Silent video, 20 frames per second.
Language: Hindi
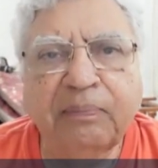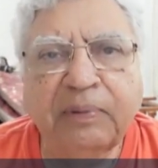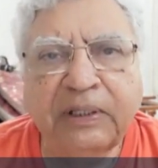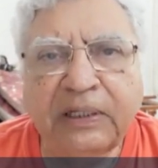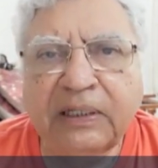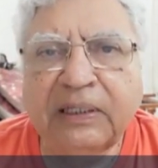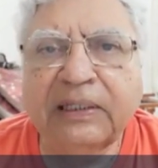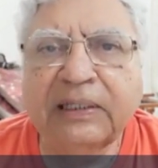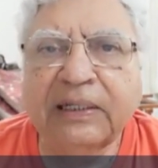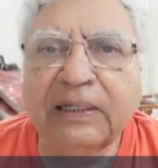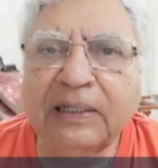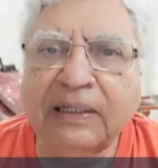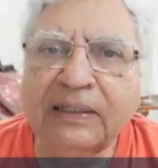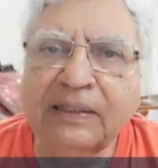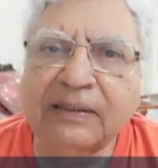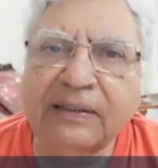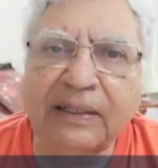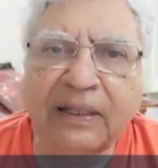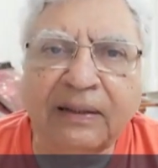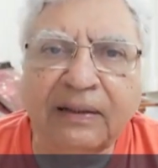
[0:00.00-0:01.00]
पीरियड के लिए
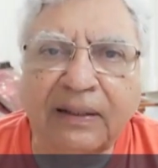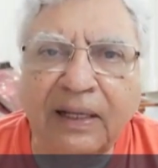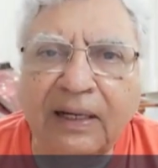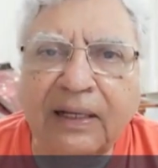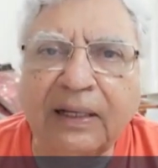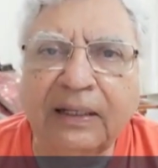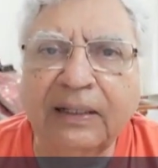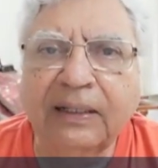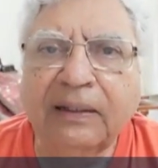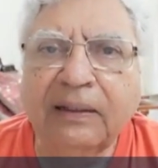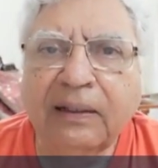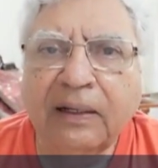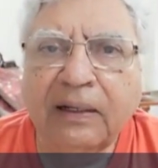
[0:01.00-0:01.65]
सत्ता है